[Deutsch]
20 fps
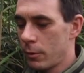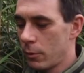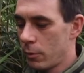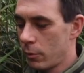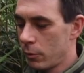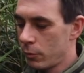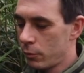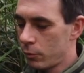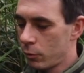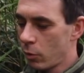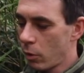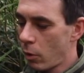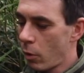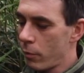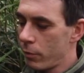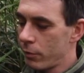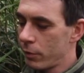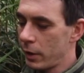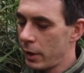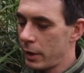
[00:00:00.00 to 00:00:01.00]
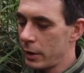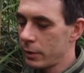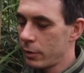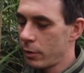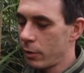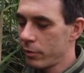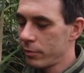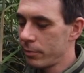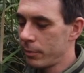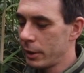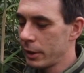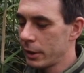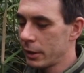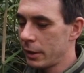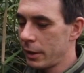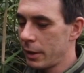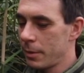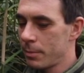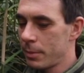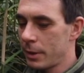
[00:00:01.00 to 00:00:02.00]
Und worauf wir halt hoffen bei den
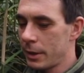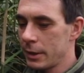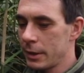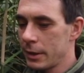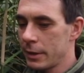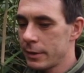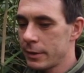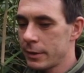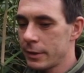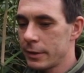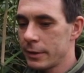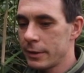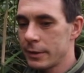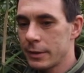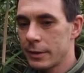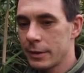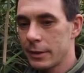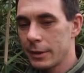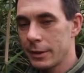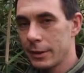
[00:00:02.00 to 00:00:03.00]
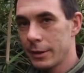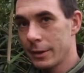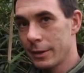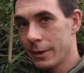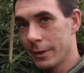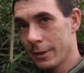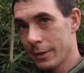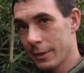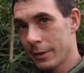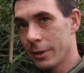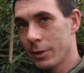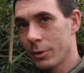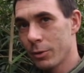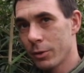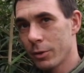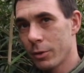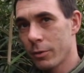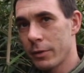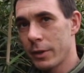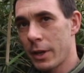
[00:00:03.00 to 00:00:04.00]
kleinen Pandas ist äh,
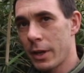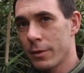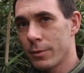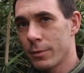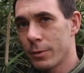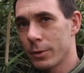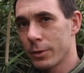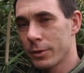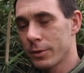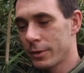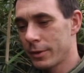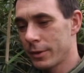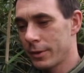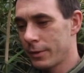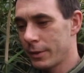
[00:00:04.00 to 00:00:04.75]
natürlich auf Nachwuchs.